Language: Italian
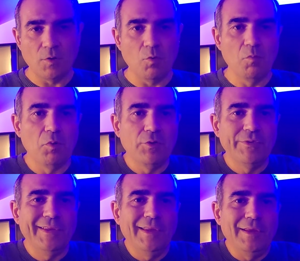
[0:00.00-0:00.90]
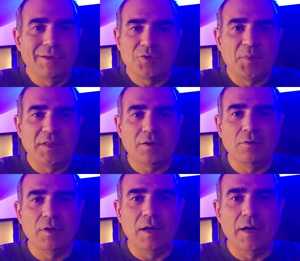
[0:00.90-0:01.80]
un Bonni
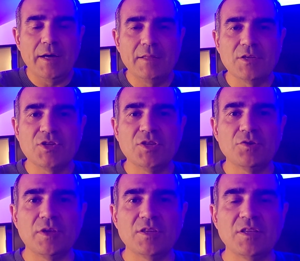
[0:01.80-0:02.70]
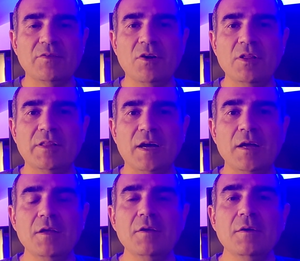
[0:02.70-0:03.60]
spettacolare, nel senso che
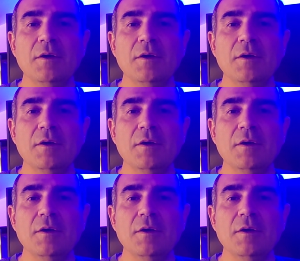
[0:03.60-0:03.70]
stavolta